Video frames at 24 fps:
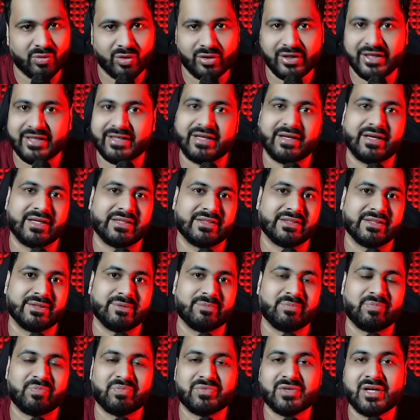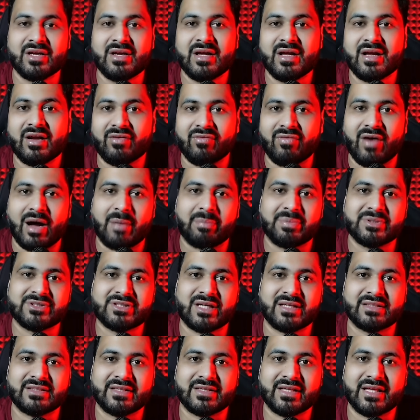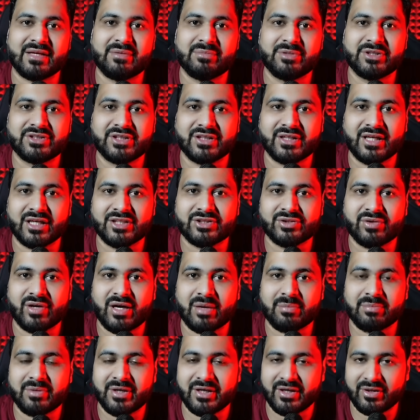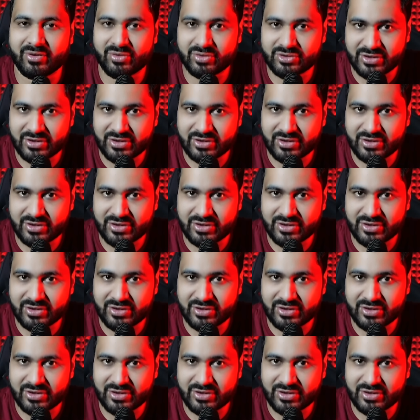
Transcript: वो लेके गई थी वापस आते टाइम इशिका जो है अपने